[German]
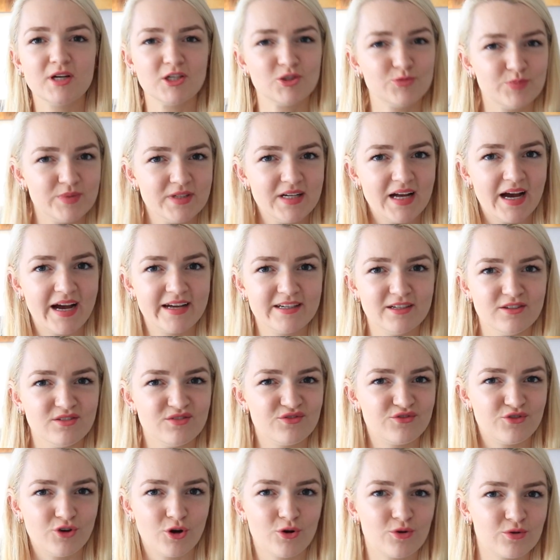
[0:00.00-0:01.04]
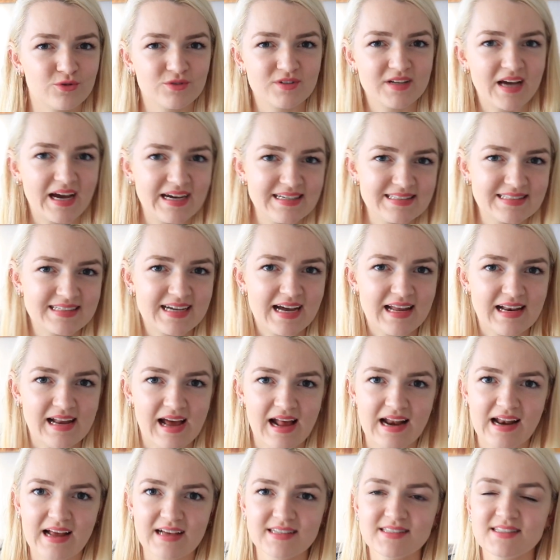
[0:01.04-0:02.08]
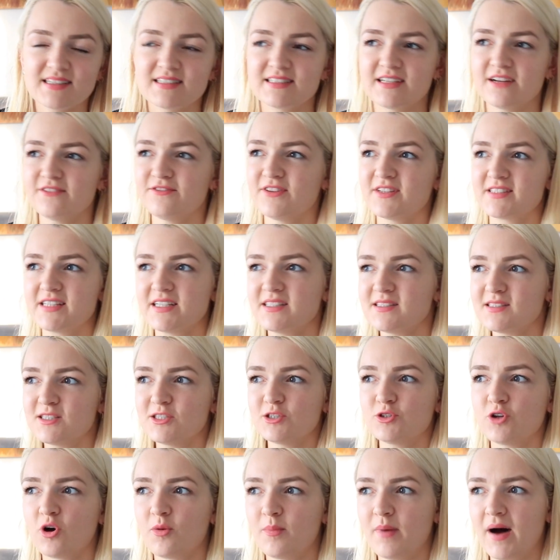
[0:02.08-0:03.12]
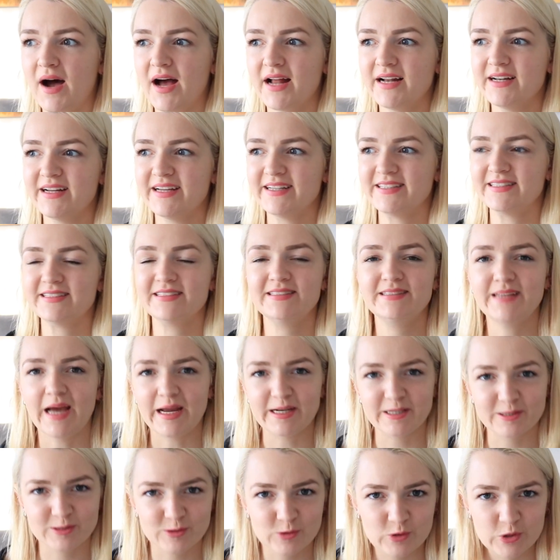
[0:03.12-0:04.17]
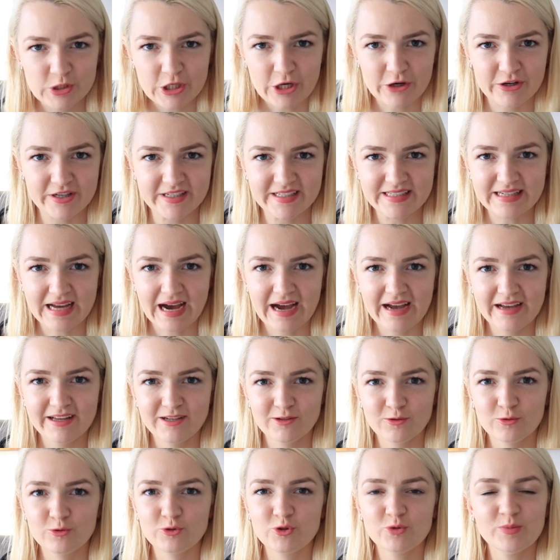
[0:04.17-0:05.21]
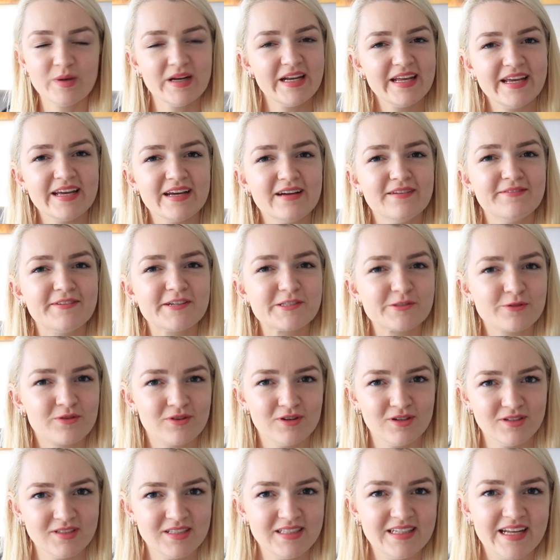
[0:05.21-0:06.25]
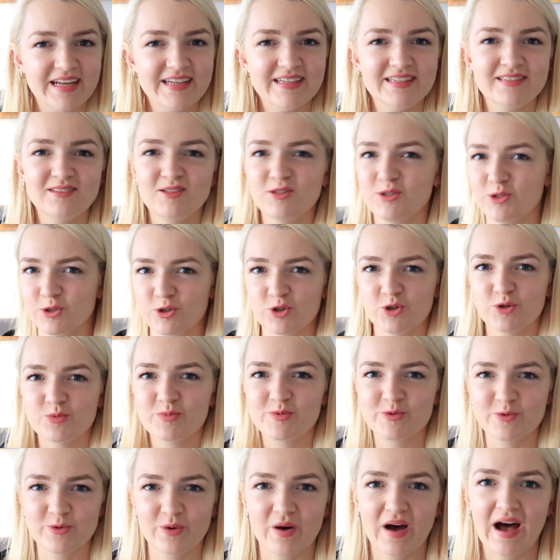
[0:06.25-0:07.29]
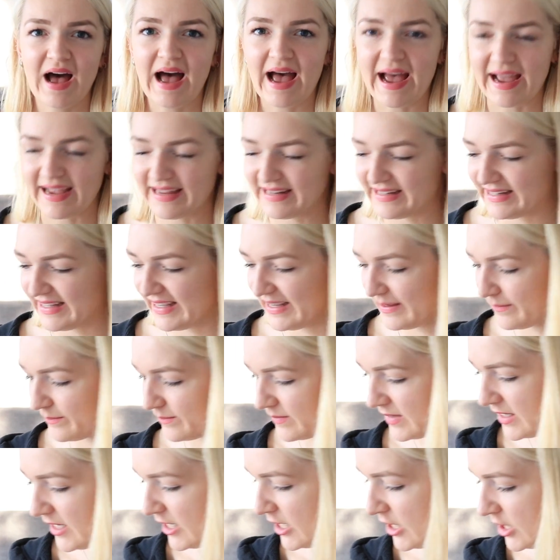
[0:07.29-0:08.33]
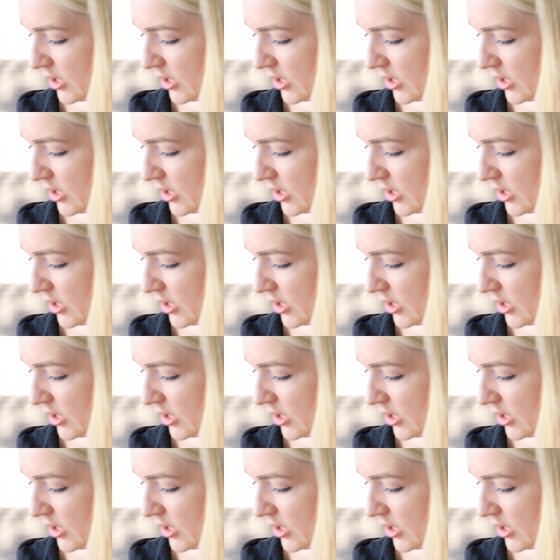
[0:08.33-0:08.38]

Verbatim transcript: Beispiel einen Vlog- und Reisekanal hast, dann versetz dich doch mal in deine Zuschauer hinein und überlege, was könnten die denn in die YouTube-Suche eingeben.